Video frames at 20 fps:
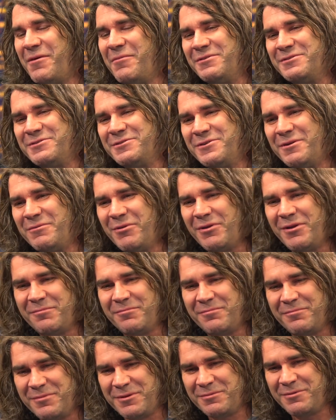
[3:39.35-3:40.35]
Ama sonra
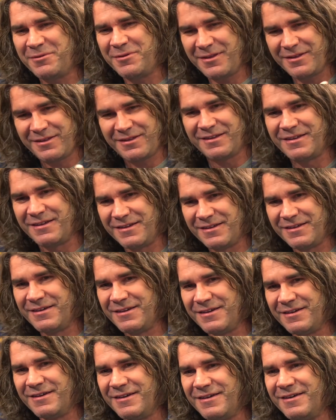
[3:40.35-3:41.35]
böyle birbirini
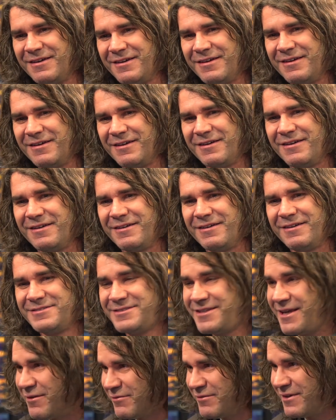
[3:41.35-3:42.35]

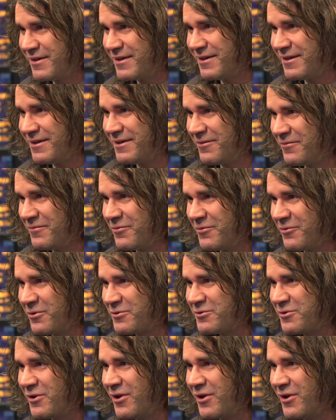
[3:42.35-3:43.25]
sevdik Ondan